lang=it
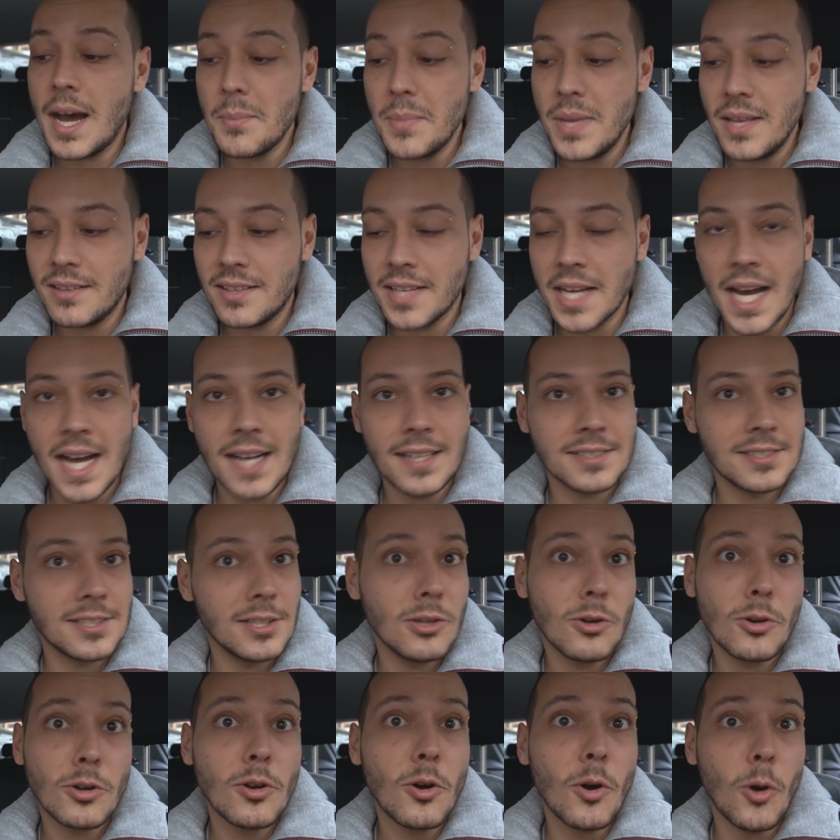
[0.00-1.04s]
a metà,
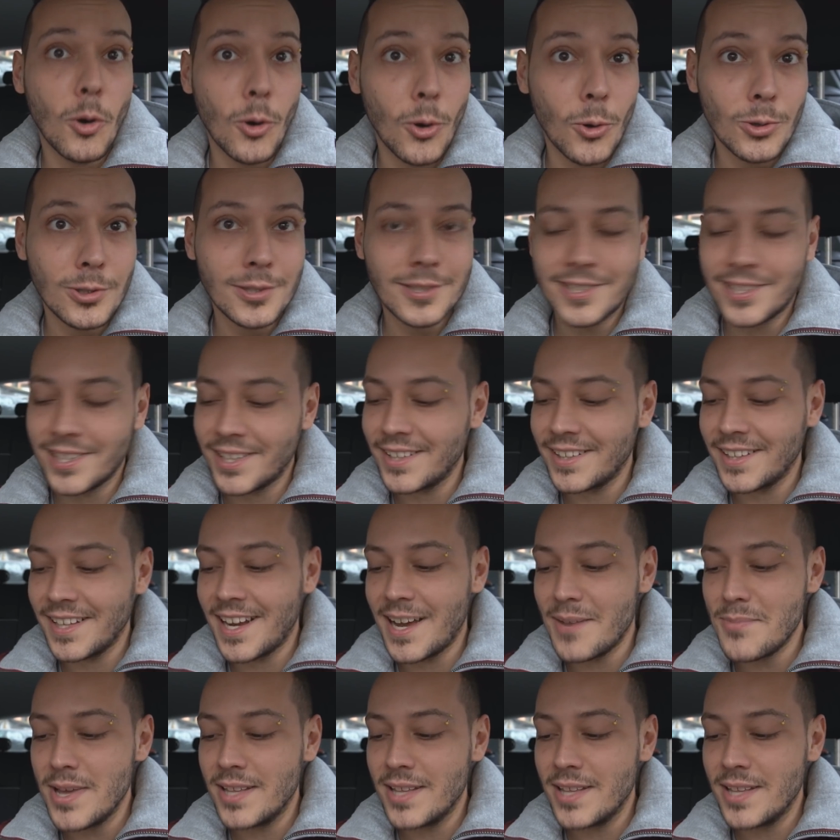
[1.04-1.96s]
se non oltre della